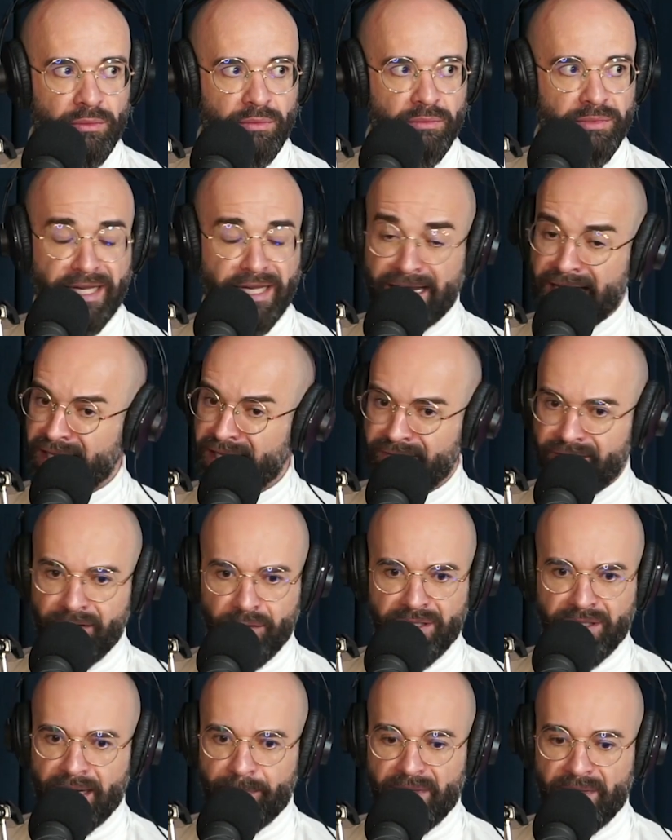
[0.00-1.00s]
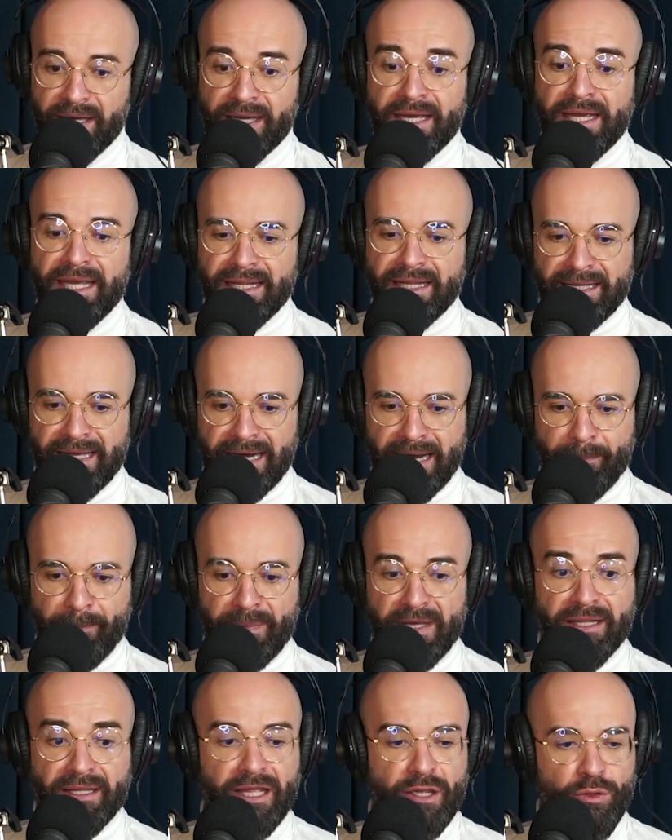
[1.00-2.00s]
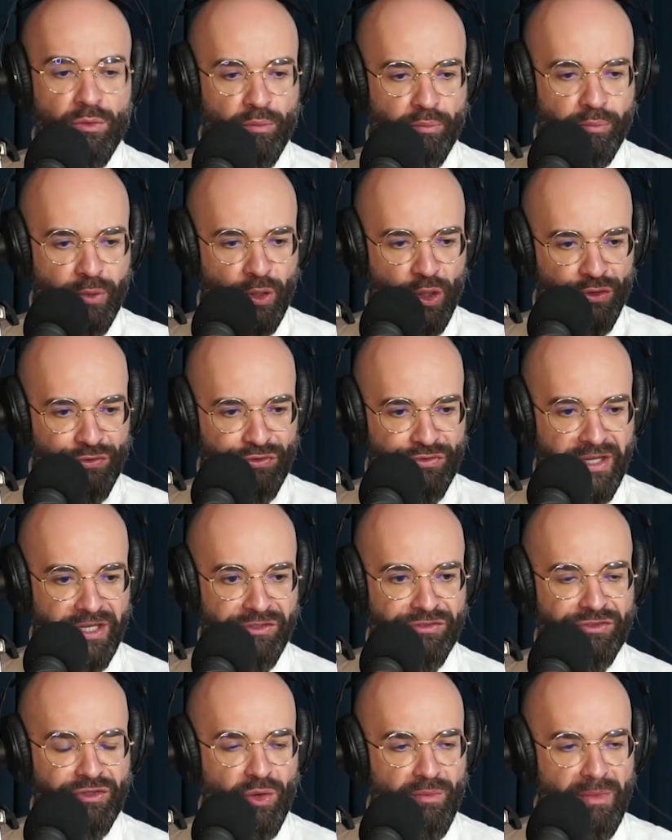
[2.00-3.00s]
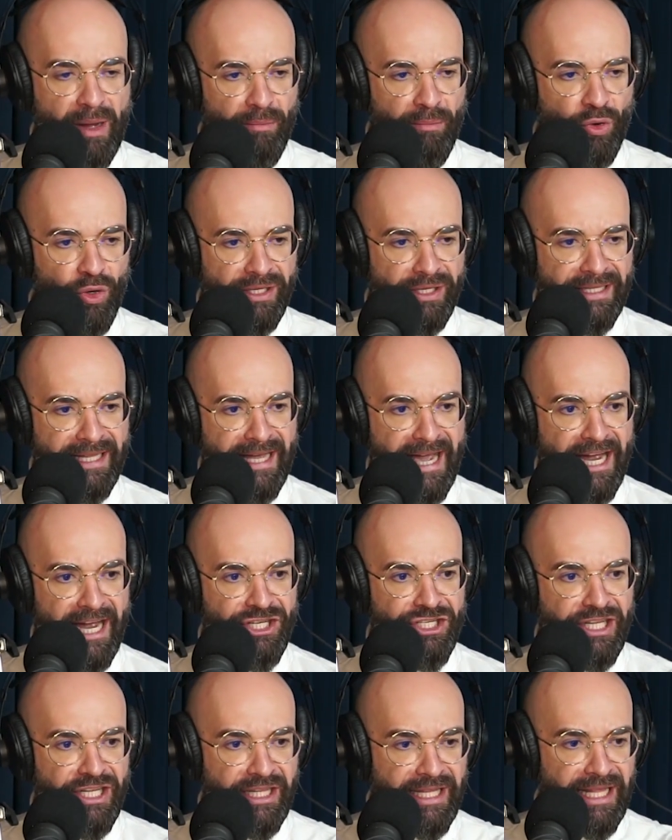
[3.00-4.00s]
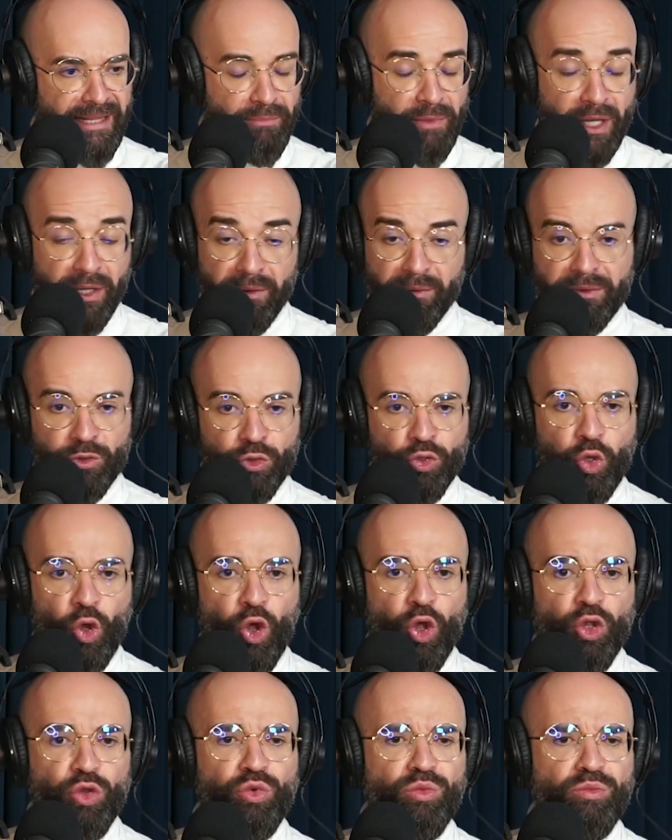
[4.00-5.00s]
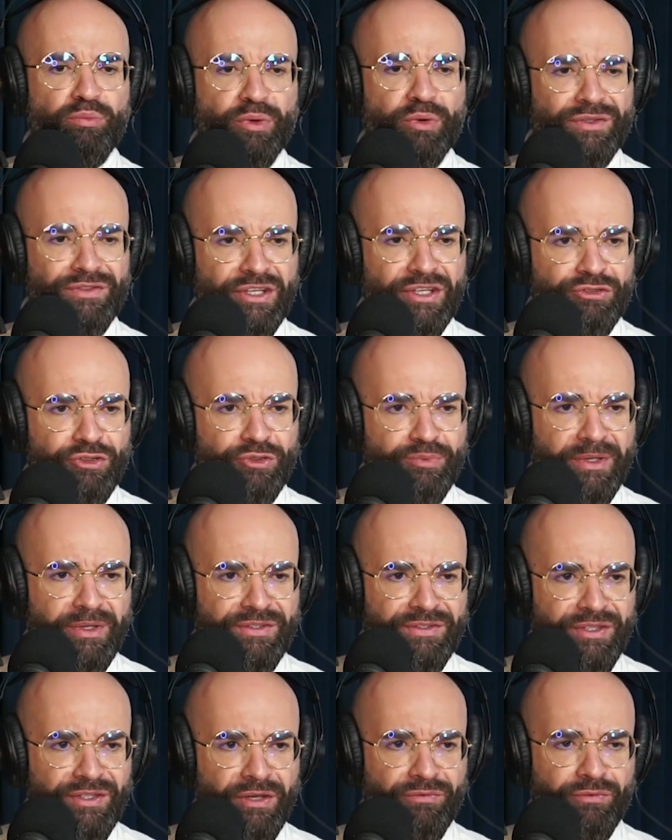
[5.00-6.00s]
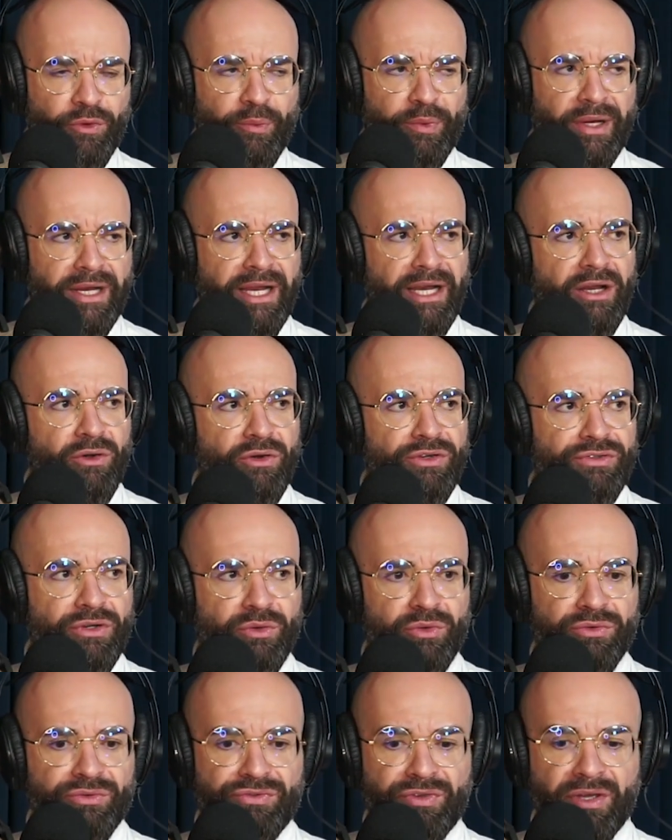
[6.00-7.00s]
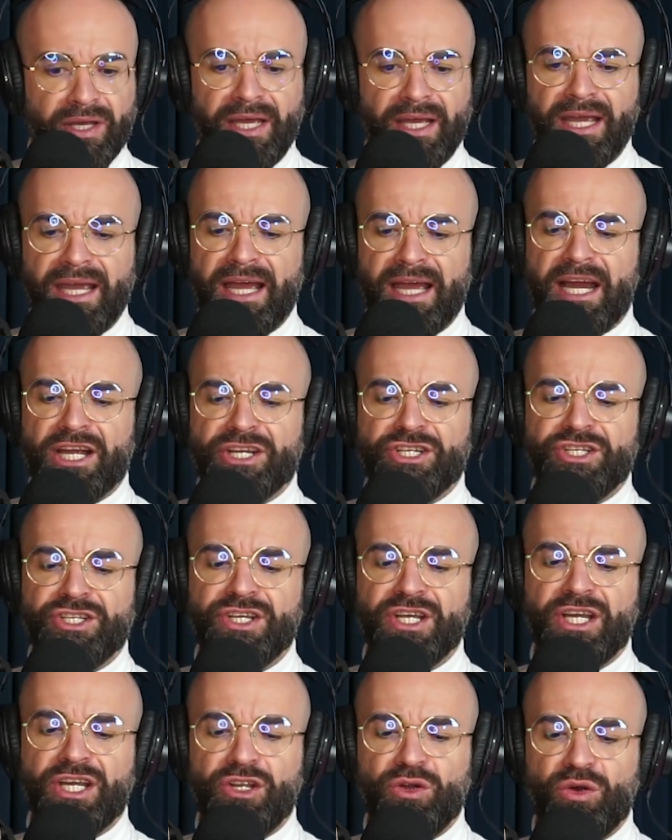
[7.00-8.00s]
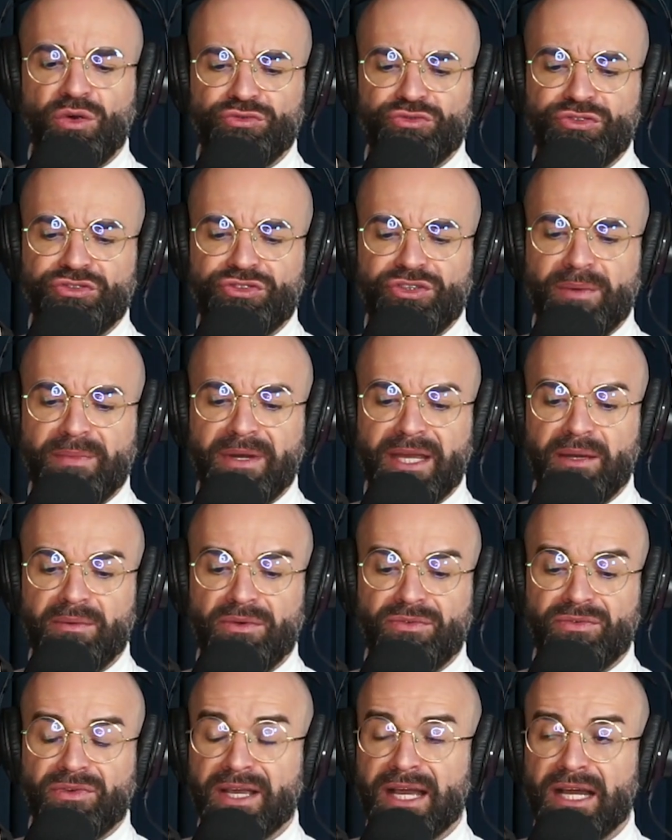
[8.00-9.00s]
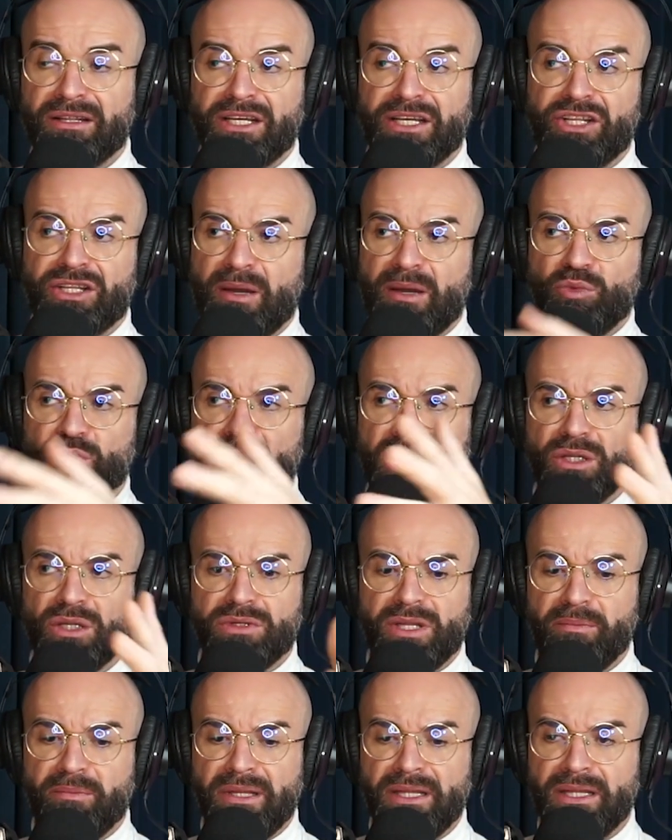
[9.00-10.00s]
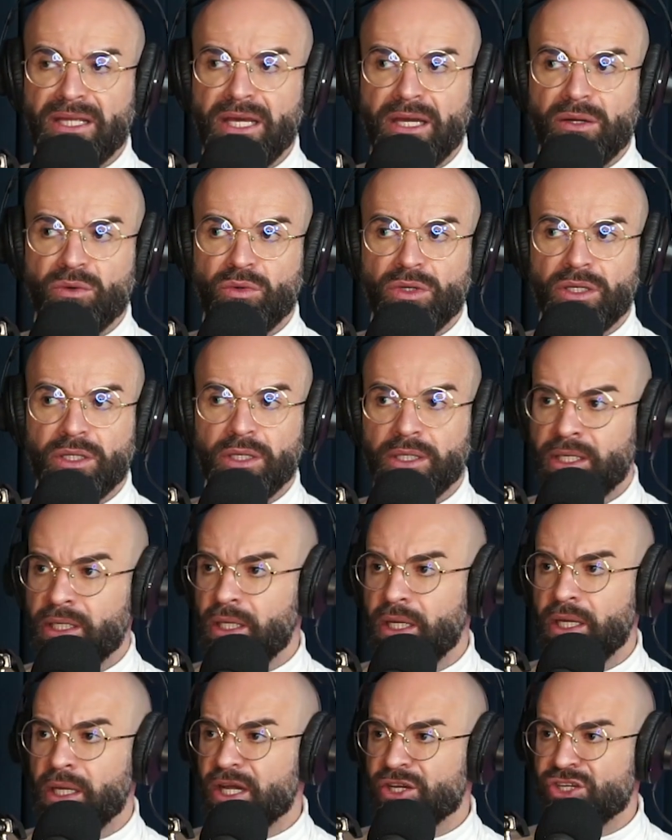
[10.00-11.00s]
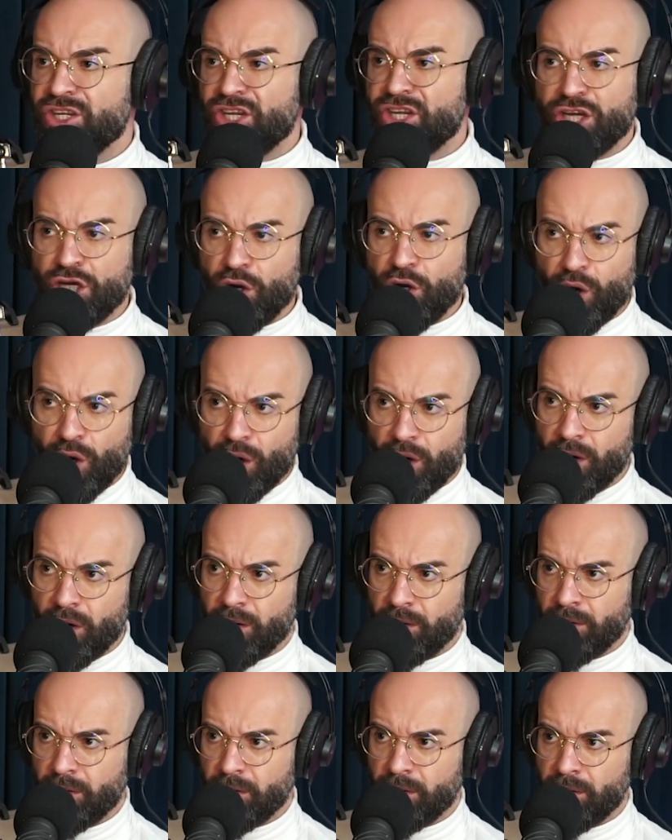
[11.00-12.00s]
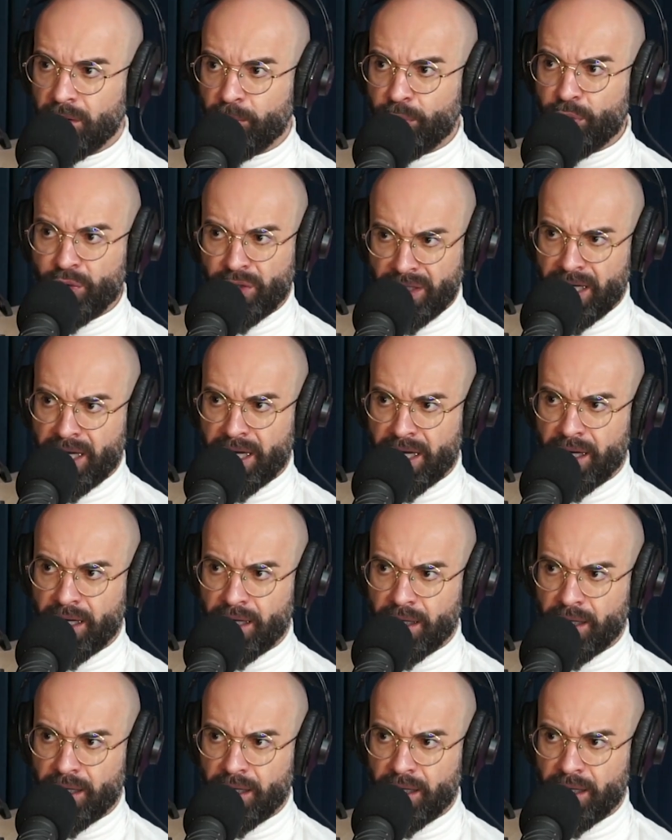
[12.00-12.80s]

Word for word: Tem nada a ver com terapia. Terapia tem um processo, tem uma abordagem, tem todo um processo específico para aquele negócio acontecer. A gente criou um sistema gamificado que está mudando o tempo inteiro, que, que a gente criou. Por quê?